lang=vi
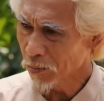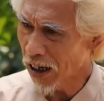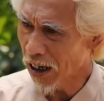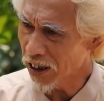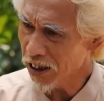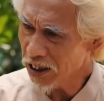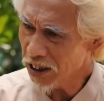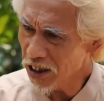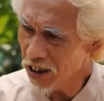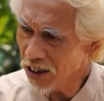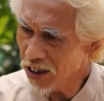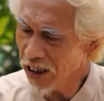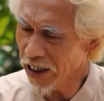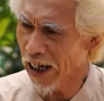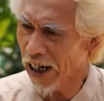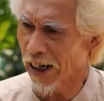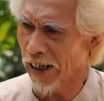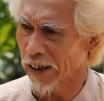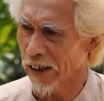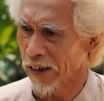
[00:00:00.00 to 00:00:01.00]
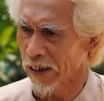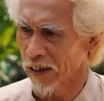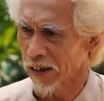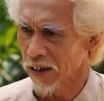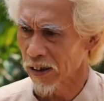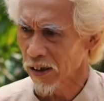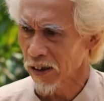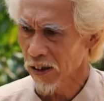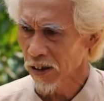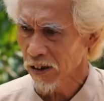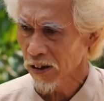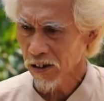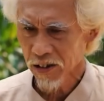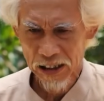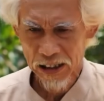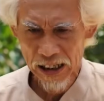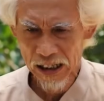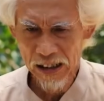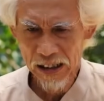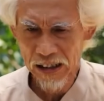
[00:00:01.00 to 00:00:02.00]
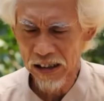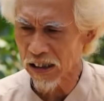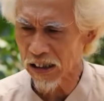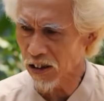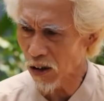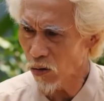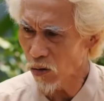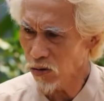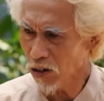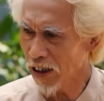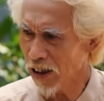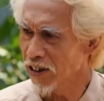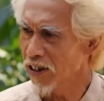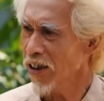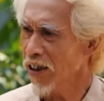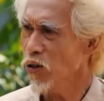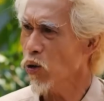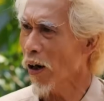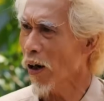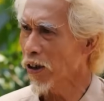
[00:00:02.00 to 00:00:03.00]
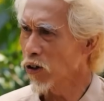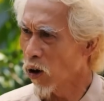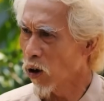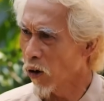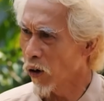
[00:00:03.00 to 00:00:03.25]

bằng cái cữ này này đã là công thành danh toại